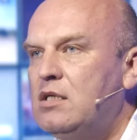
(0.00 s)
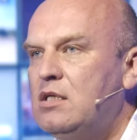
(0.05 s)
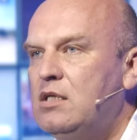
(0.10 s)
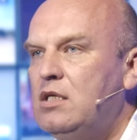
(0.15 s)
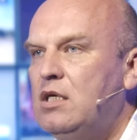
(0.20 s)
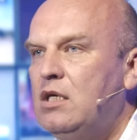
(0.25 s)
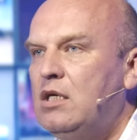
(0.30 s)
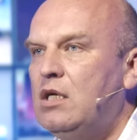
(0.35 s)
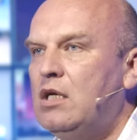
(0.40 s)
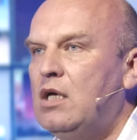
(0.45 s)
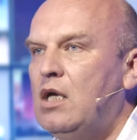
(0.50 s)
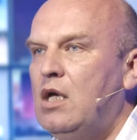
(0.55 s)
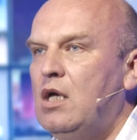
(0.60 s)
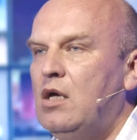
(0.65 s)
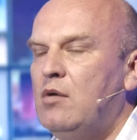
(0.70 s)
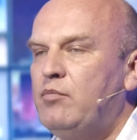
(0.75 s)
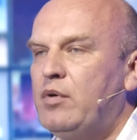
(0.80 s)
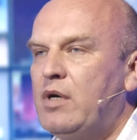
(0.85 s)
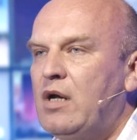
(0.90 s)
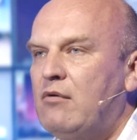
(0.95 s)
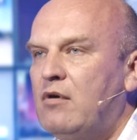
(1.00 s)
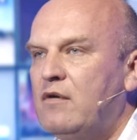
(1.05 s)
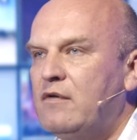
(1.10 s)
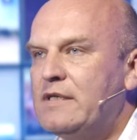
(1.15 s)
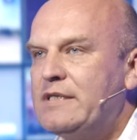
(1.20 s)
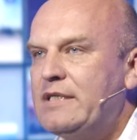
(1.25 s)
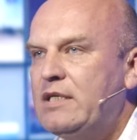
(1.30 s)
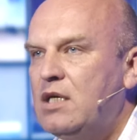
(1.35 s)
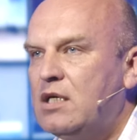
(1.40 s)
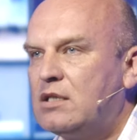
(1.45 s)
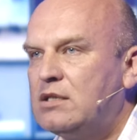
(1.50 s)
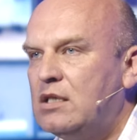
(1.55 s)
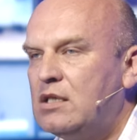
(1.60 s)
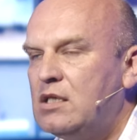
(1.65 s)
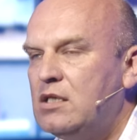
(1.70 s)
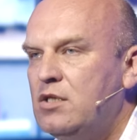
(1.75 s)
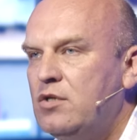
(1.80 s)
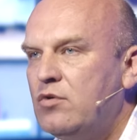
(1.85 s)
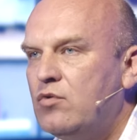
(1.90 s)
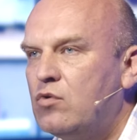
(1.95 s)
ни правого
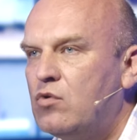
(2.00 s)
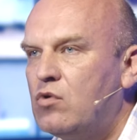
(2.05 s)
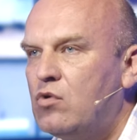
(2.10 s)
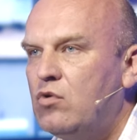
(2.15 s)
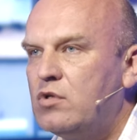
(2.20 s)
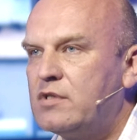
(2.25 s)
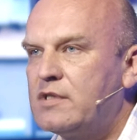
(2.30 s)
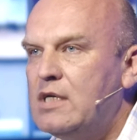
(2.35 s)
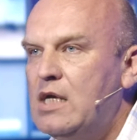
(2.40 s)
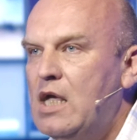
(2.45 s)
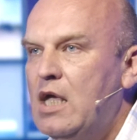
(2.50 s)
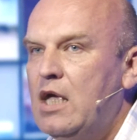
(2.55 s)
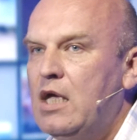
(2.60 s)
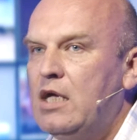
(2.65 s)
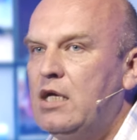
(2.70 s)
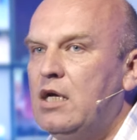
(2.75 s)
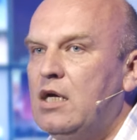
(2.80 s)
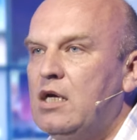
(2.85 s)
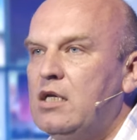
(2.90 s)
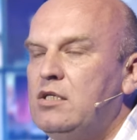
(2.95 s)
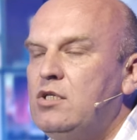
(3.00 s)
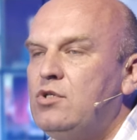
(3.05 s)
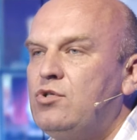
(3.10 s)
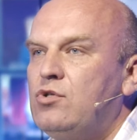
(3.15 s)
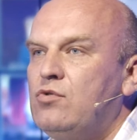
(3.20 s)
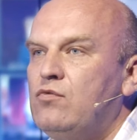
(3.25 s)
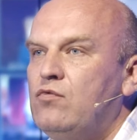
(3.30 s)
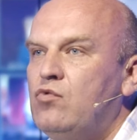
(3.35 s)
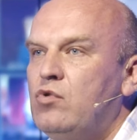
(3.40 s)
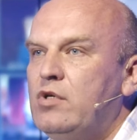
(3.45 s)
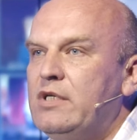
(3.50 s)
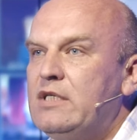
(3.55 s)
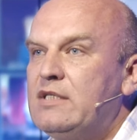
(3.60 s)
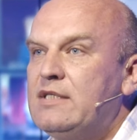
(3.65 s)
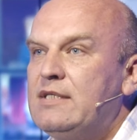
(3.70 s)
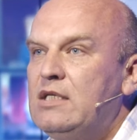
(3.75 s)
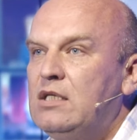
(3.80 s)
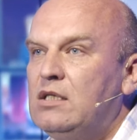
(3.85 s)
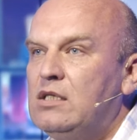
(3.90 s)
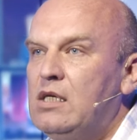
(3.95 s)
сектора, ни угроз, э, ничего, и
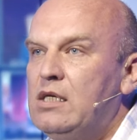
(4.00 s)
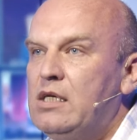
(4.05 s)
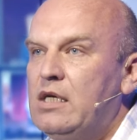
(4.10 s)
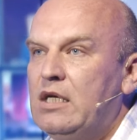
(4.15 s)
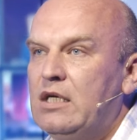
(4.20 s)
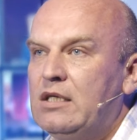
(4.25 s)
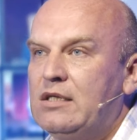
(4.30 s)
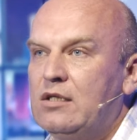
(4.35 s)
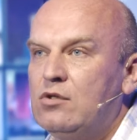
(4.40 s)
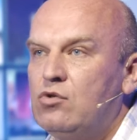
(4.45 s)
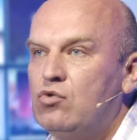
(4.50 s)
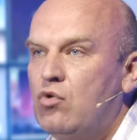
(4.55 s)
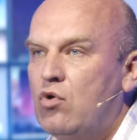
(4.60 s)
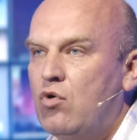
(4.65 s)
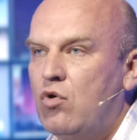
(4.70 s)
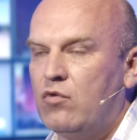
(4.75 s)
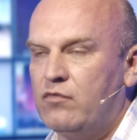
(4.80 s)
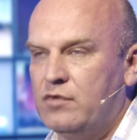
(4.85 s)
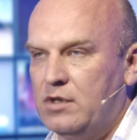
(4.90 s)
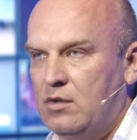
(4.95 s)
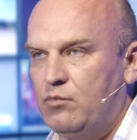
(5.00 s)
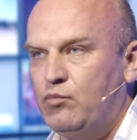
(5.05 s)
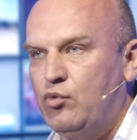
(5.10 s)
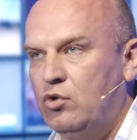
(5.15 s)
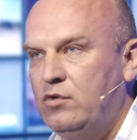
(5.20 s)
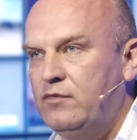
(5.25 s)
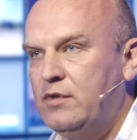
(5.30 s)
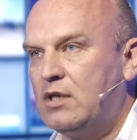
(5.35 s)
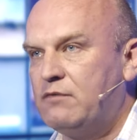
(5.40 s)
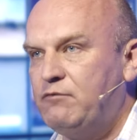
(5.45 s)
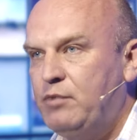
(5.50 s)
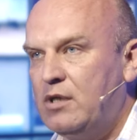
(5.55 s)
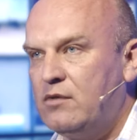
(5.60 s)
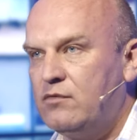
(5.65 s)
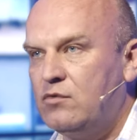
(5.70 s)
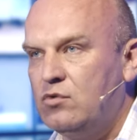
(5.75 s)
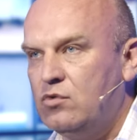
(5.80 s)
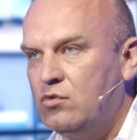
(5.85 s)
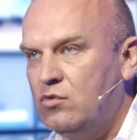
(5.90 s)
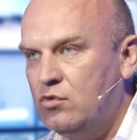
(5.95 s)
сделали этот духовный подвиг в
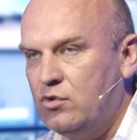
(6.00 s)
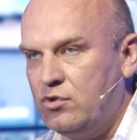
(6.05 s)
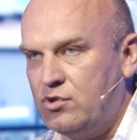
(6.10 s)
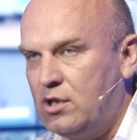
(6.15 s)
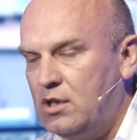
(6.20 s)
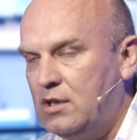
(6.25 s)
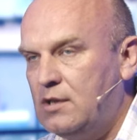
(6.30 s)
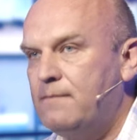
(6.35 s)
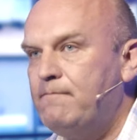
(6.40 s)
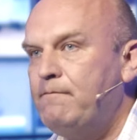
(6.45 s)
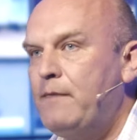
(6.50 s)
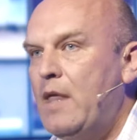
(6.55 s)
первую очередь.